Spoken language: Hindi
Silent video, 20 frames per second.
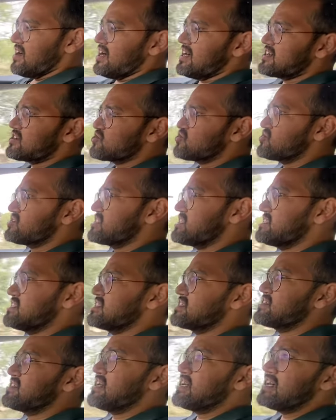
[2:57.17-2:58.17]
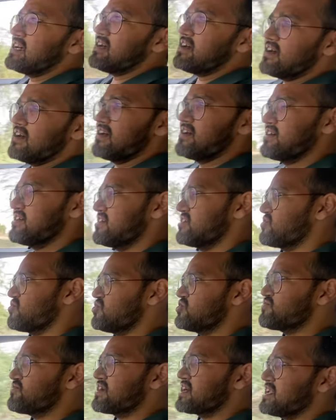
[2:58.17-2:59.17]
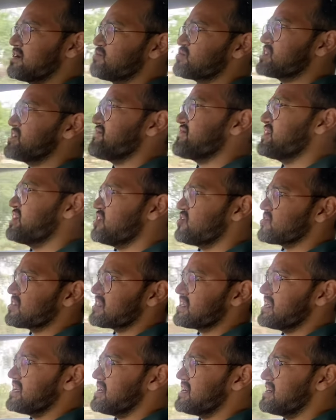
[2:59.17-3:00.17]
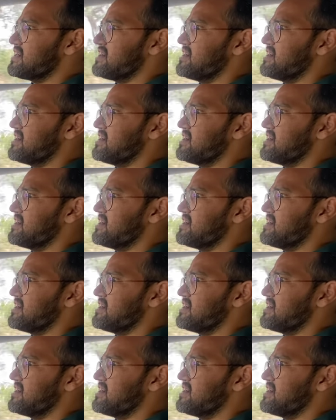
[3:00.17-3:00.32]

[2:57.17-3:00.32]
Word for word: अल्ट्रोज के अंदर जो है नॉइस वगैरह मुझे फील होती है